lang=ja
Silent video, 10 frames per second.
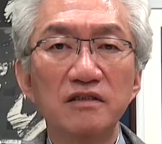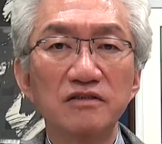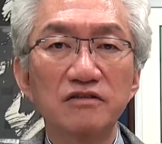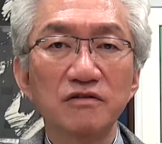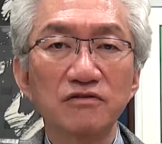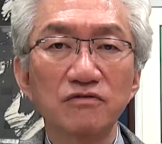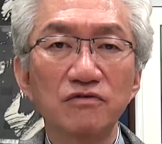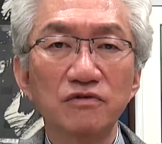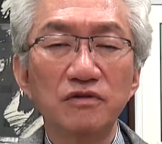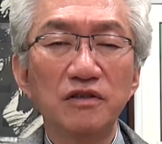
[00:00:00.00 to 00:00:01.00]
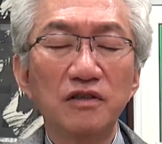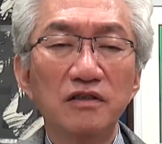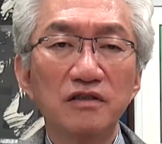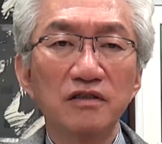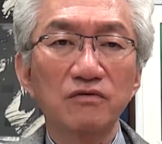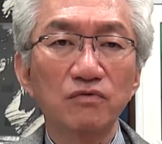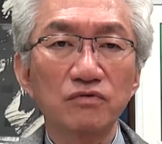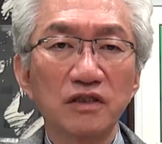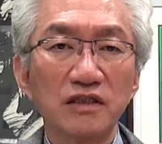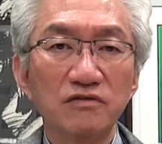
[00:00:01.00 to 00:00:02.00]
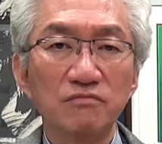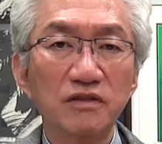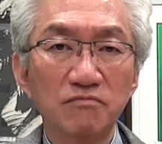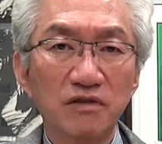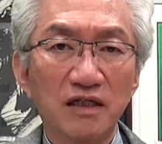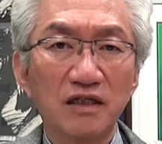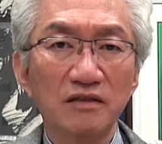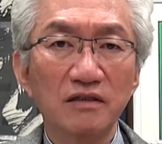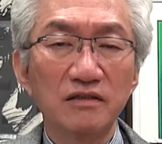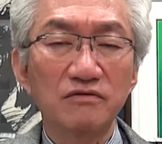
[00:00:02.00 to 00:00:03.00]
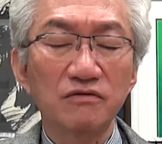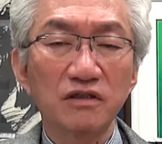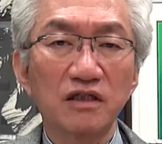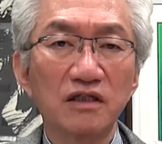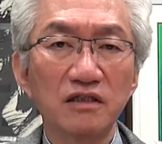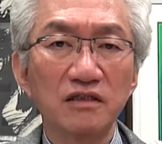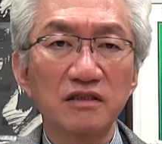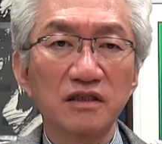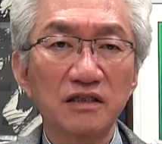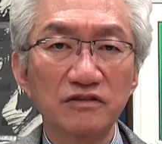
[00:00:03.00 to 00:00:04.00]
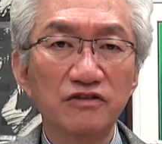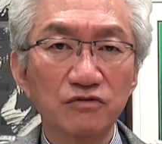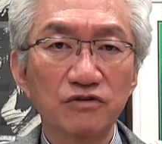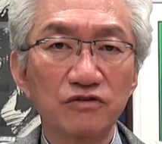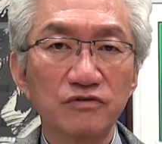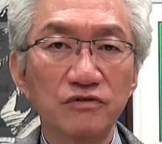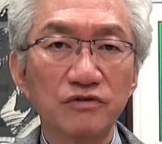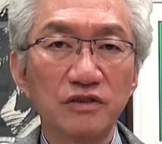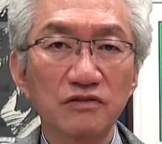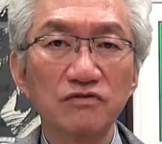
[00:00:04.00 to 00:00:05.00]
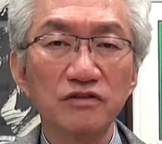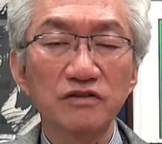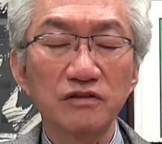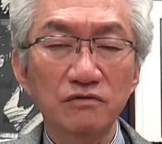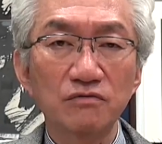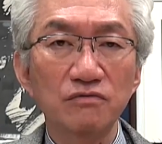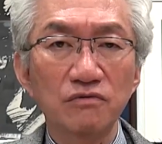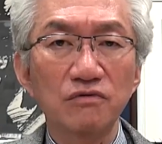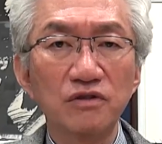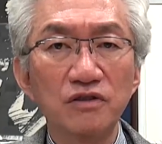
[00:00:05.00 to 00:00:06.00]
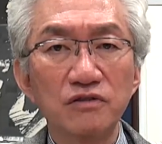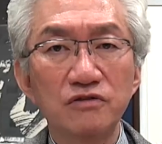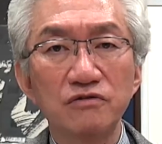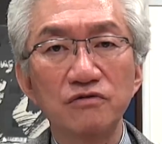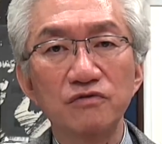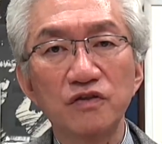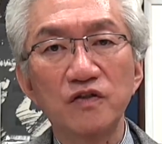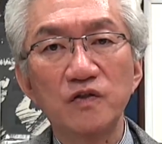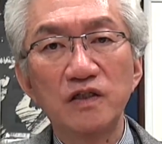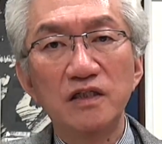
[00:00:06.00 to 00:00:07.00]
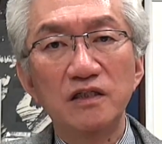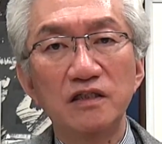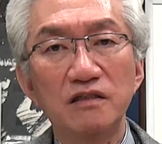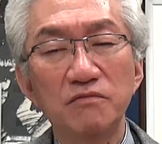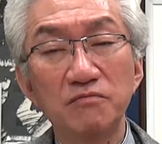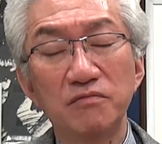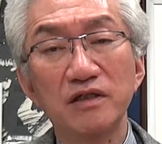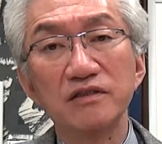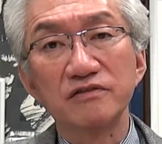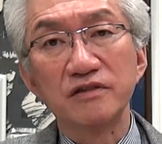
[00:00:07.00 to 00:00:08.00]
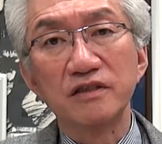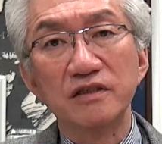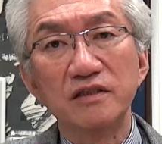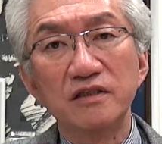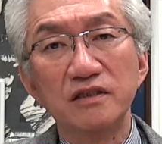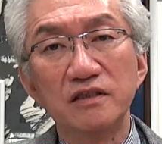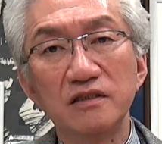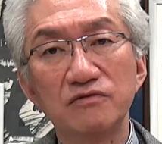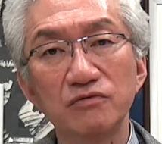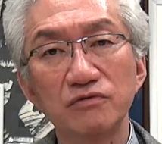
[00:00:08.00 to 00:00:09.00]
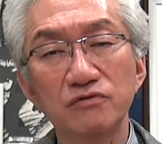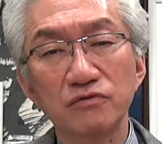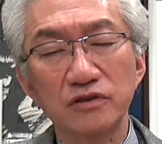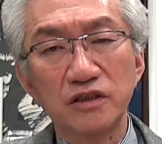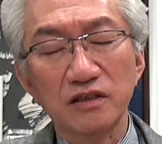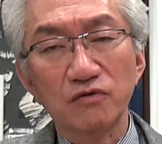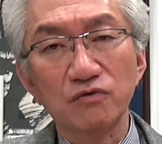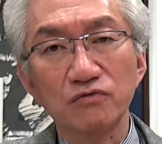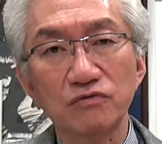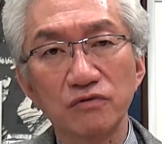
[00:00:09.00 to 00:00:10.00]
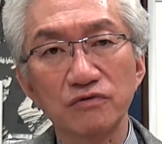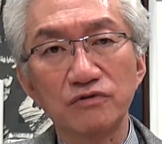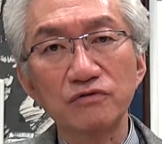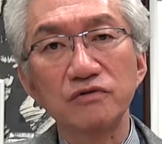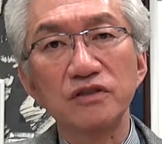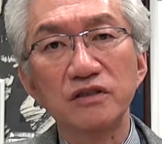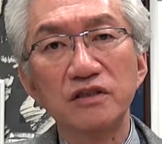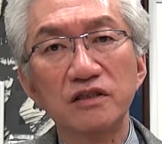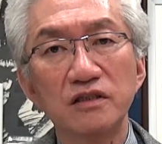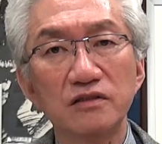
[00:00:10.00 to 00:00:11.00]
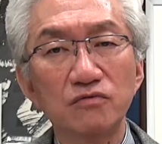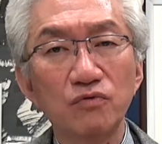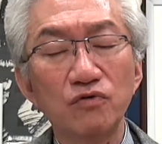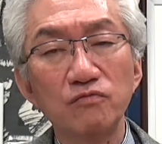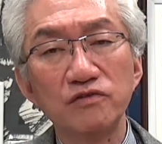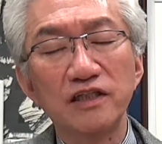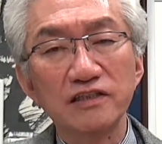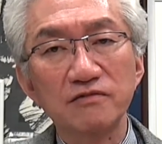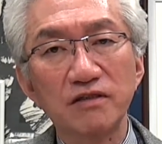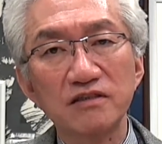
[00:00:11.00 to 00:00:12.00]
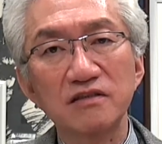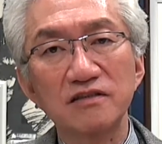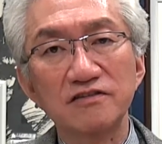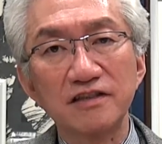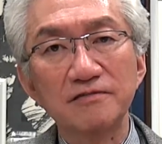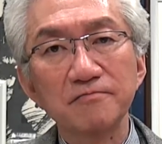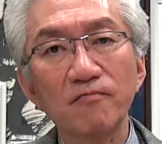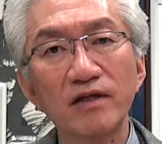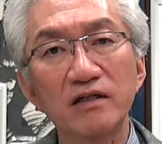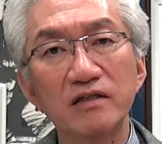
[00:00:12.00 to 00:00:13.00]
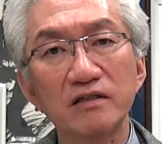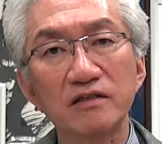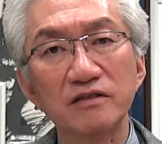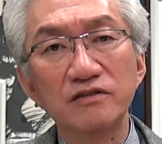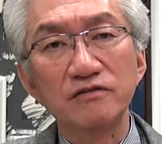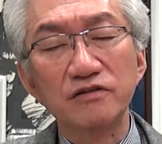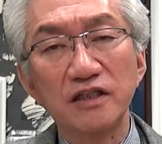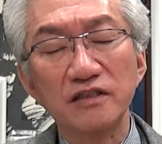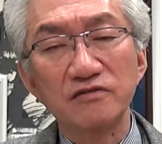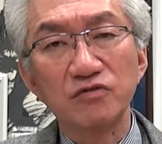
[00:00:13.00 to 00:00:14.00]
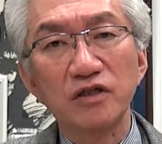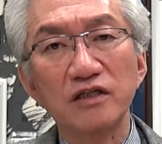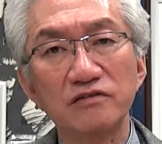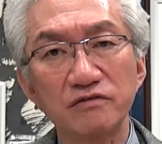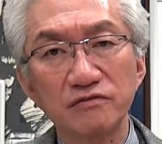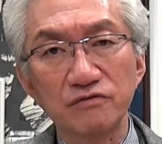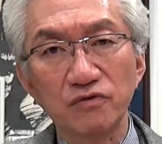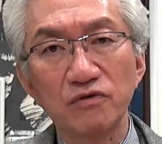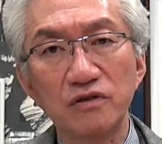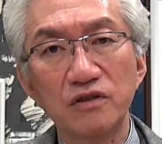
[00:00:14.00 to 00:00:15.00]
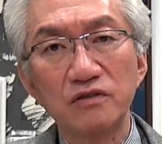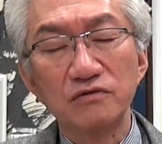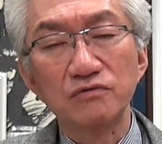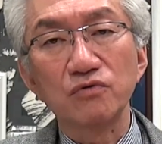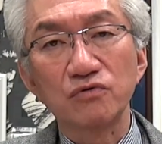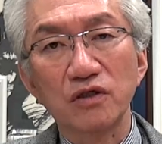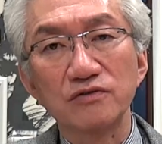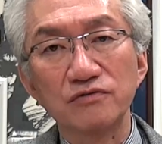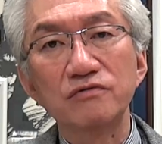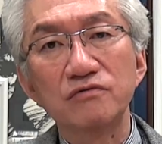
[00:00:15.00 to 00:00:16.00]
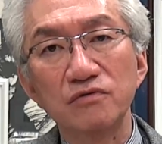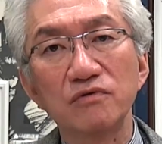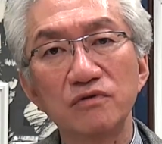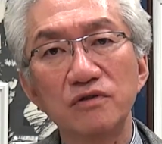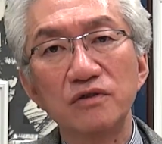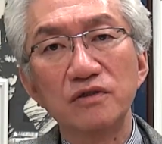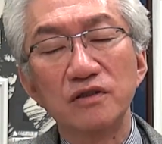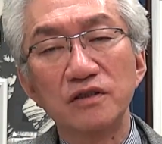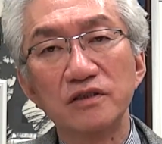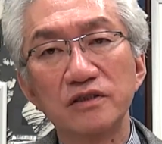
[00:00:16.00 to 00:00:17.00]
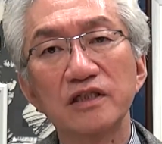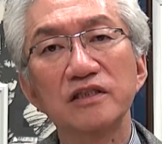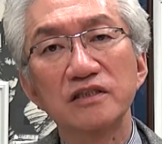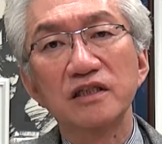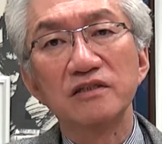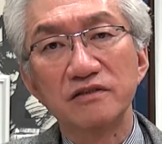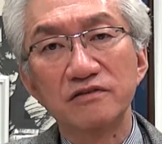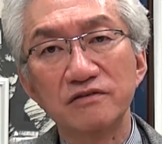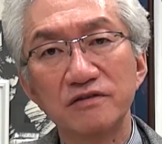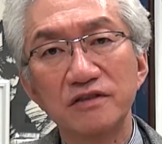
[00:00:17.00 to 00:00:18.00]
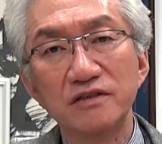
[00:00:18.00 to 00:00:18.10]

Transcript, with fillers: 実はその、え国体のメンバーそれから、え幹事長室などですね党の首脳の、えメンバーですね、えそういう事態が起こるとすぐに、え党本部に集まってですね、え緊急事態に備えていくということがずっと、えされてきたんです。